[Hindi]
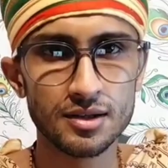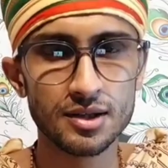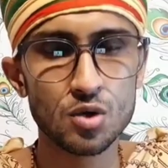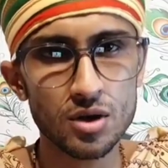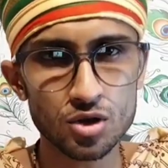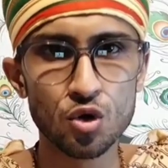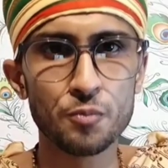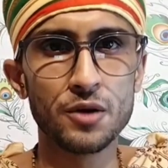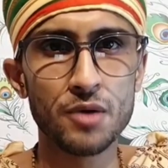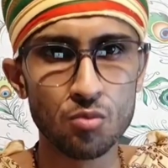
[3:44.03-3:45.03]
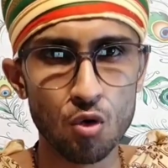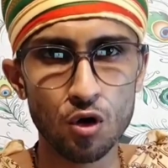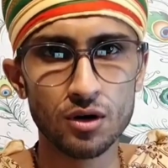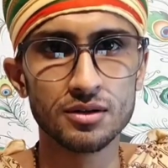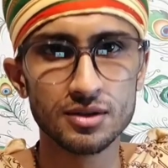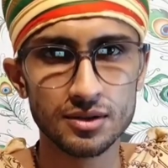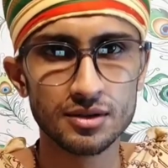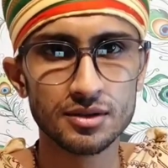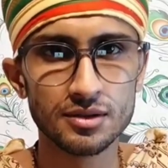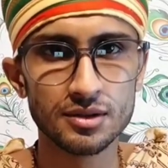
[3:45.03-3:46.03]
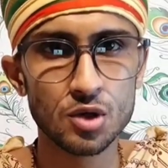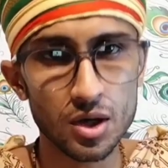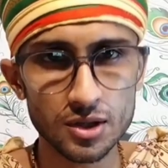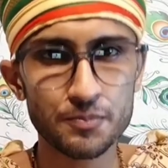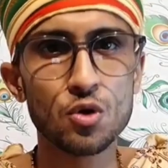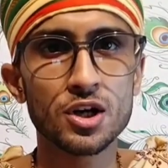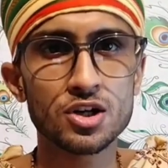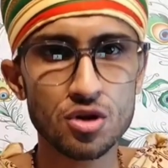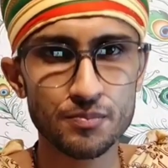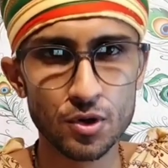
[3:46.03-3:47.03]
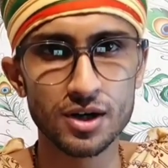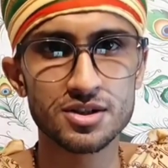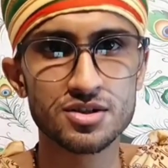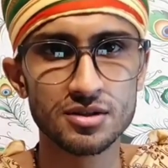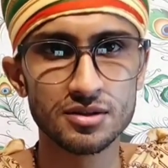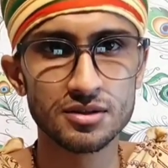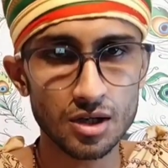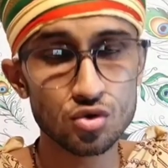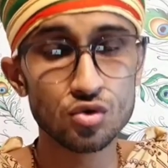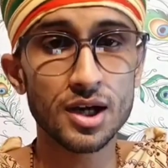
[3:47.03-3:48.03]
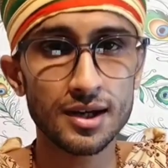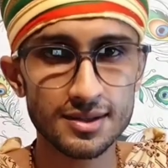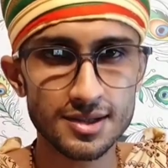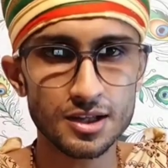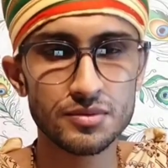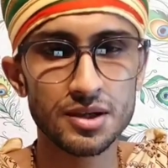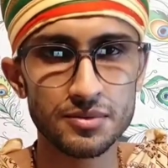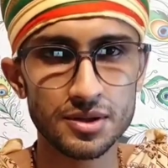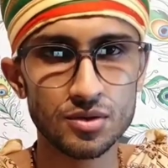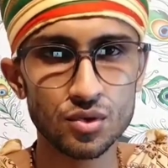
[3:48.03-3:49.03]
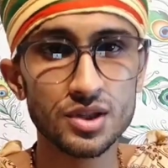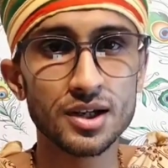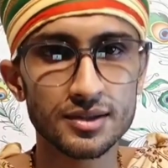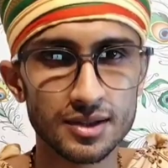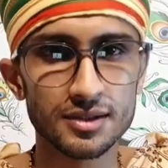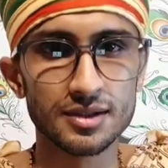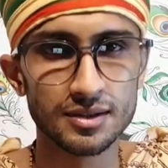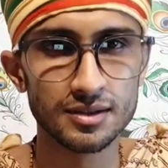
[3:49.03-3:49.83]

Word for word: यू आर द सुप्रीम अनमोल्ड यू आर द प्योरेस्ट ऑफ प्योरेस्ट अर्जुन कह रहे हैं साथ में ये भी युद्ध करते करते